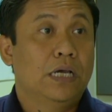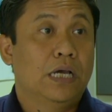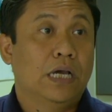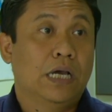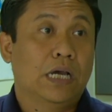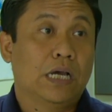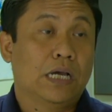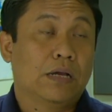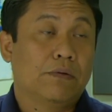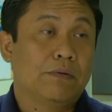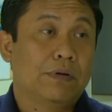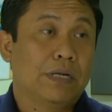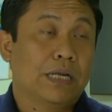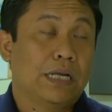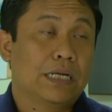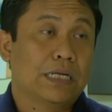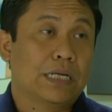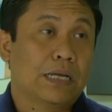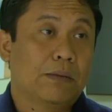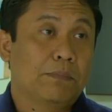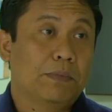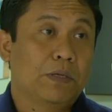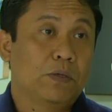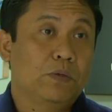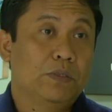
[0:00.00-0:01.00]

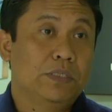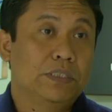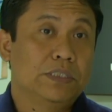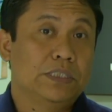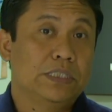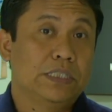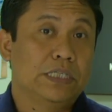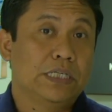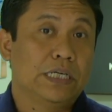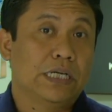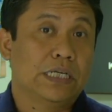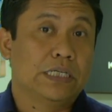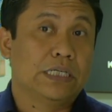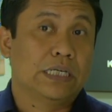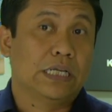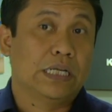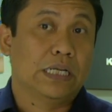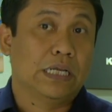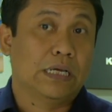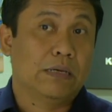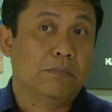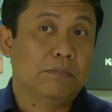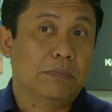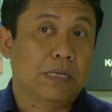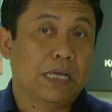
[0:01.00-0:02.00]
kewenangan KPU di sini
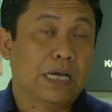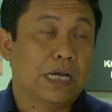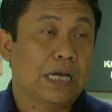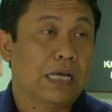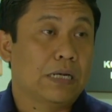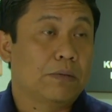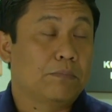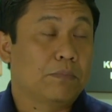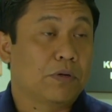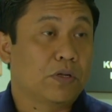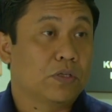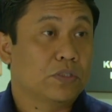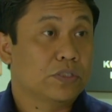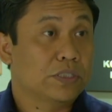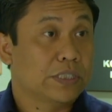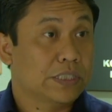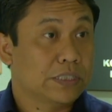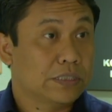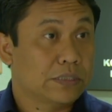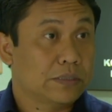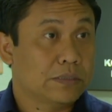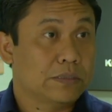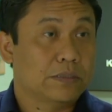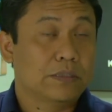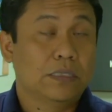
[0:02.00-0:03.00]
adalah melakukan
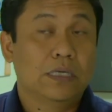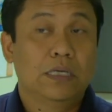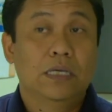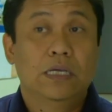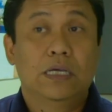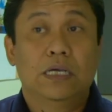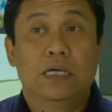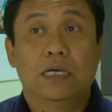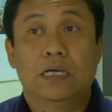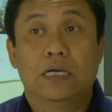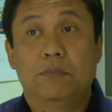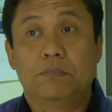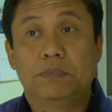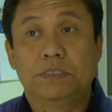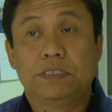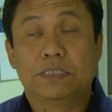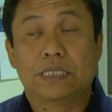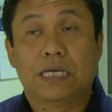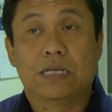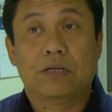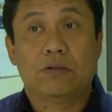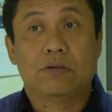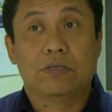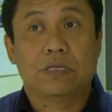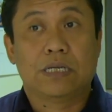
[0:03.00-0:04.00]
proses
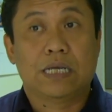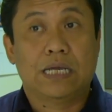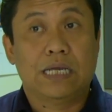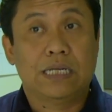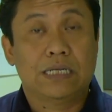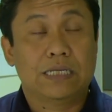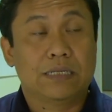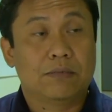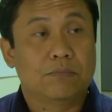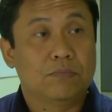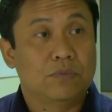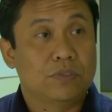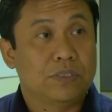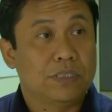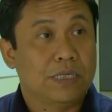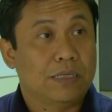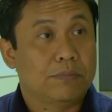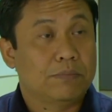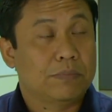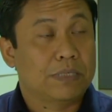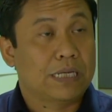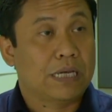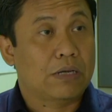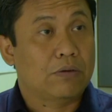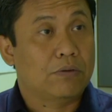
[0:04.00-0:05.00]
pencalonan,
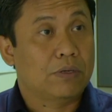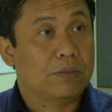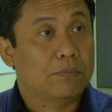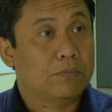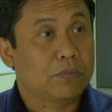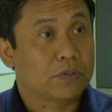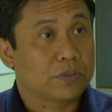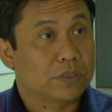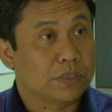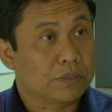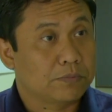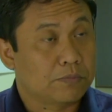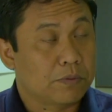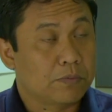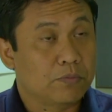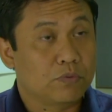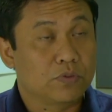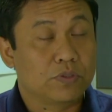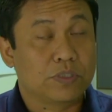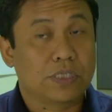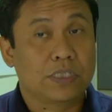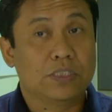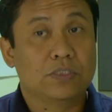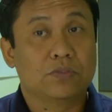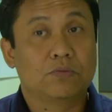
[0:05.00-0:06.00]
kemudian melakukan proses
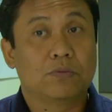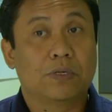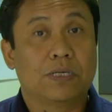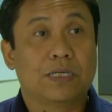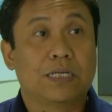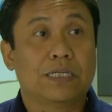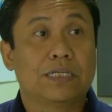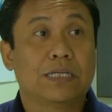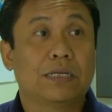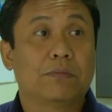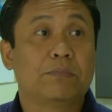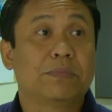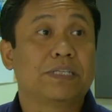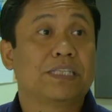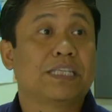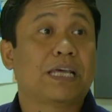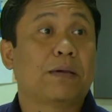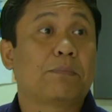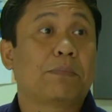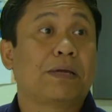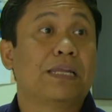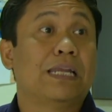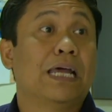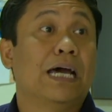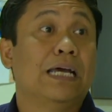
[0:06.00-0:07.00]
pemungutan suara dan
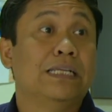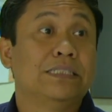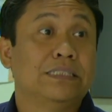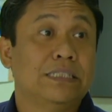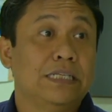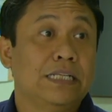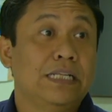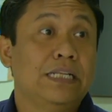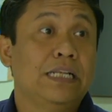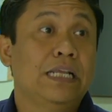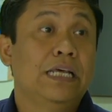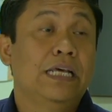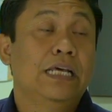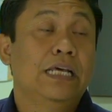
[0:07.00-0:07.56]
menetapkan hasil.